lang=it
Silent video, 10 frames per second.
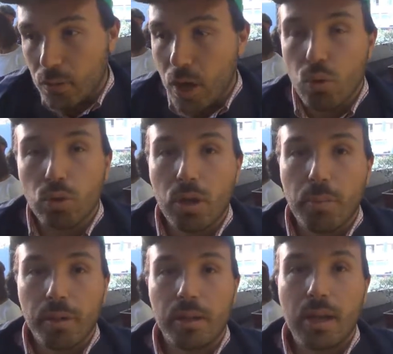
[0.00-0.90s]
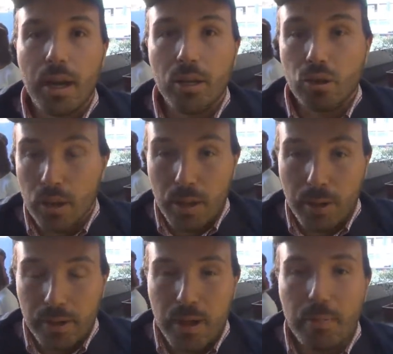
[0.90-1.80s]
un, aiuto da parte della regione, da
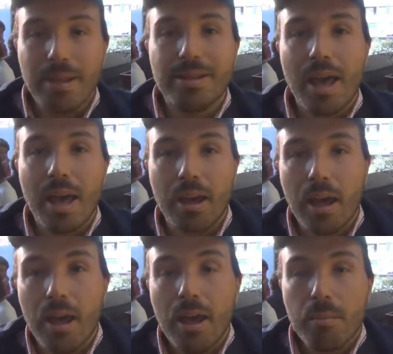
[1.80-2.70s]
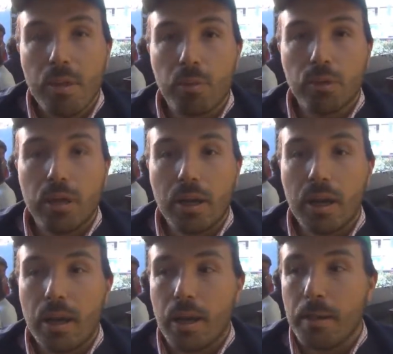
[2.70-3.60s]
parte del PSR per poter
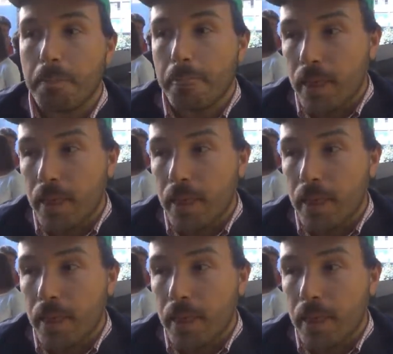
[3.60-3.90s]
eh,